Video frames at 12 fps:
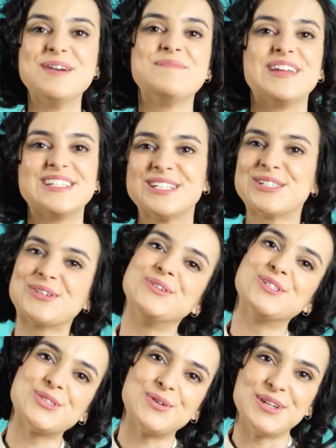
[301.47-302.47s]
pra gente
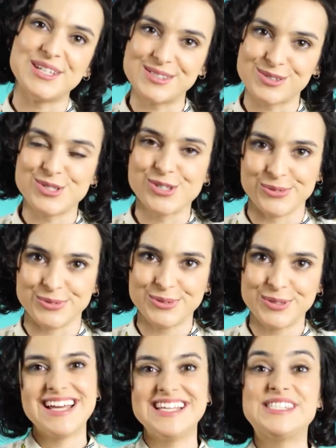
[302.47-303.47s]
construir isso
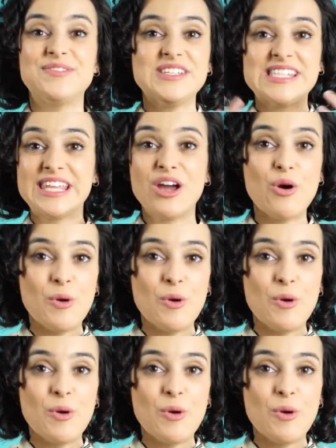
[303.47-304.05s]
junto. E se você tem